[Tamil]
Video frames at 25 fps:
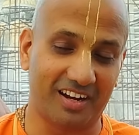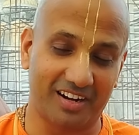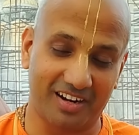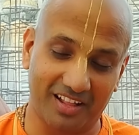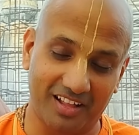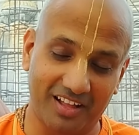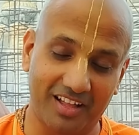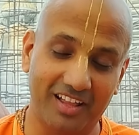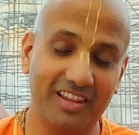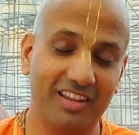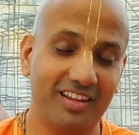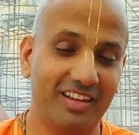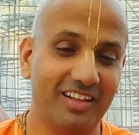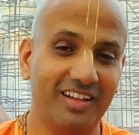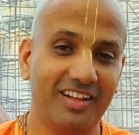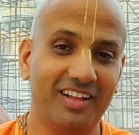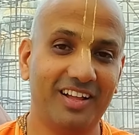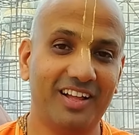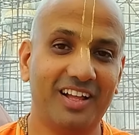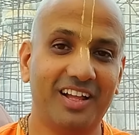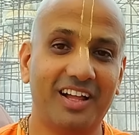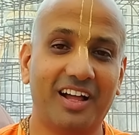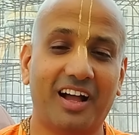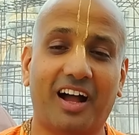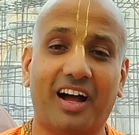ஆனால்
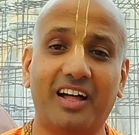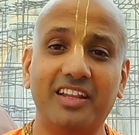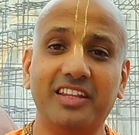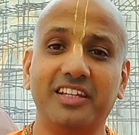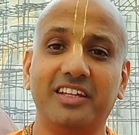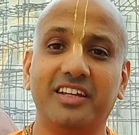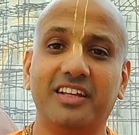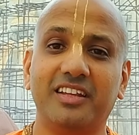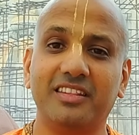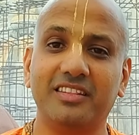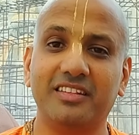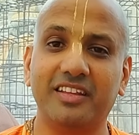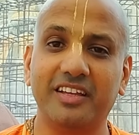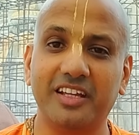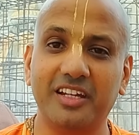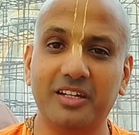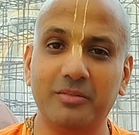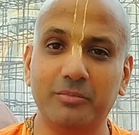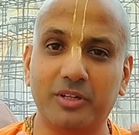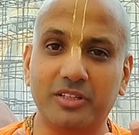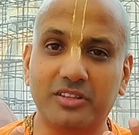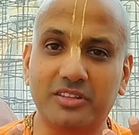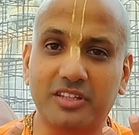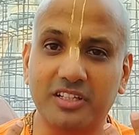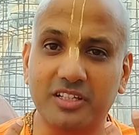அது எந்த
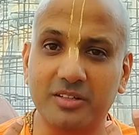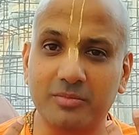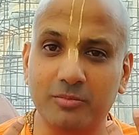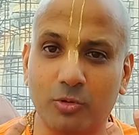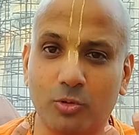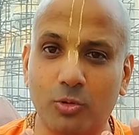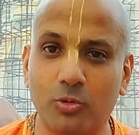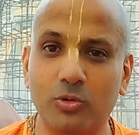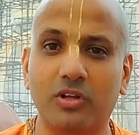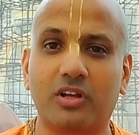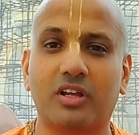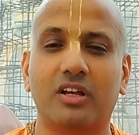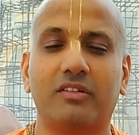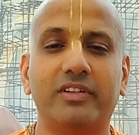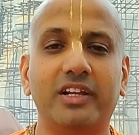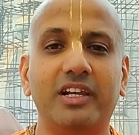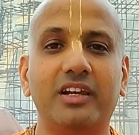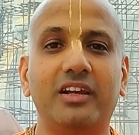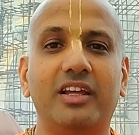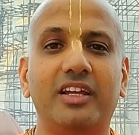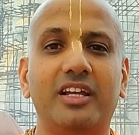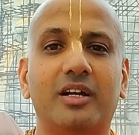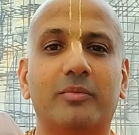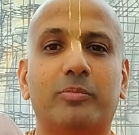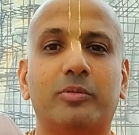இன்பத்தையும்
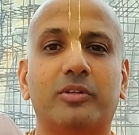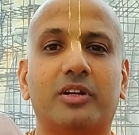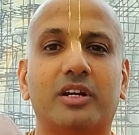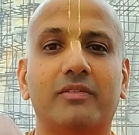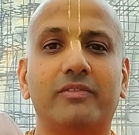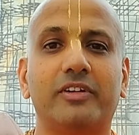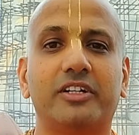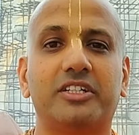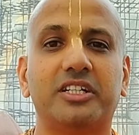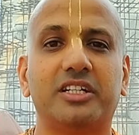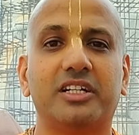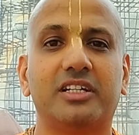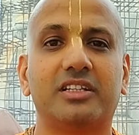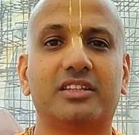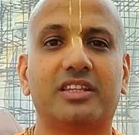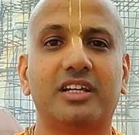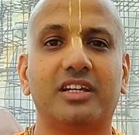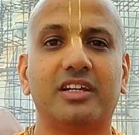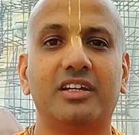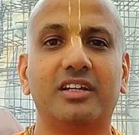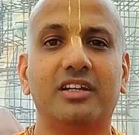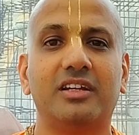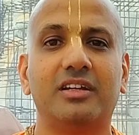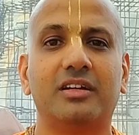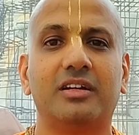கொடுக்கவில்லை அப்படின்ற
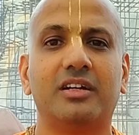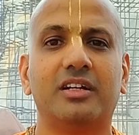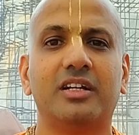விஷயத்தை